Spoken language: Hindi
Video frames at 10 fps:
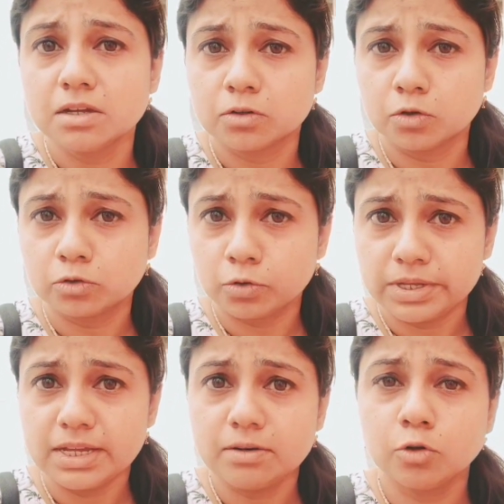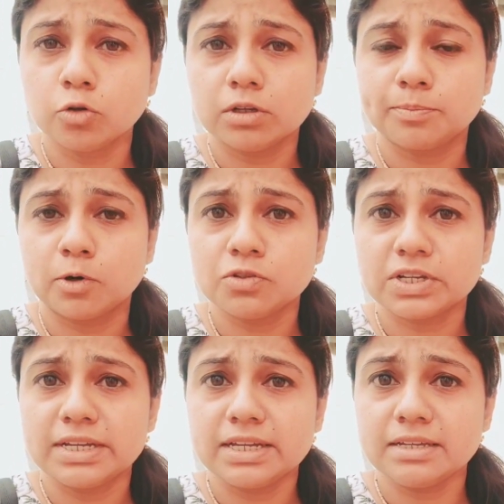तो, तो ये लोगों तक
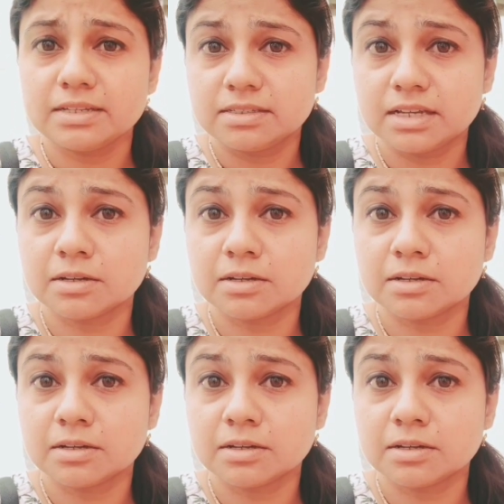पहुँचाइए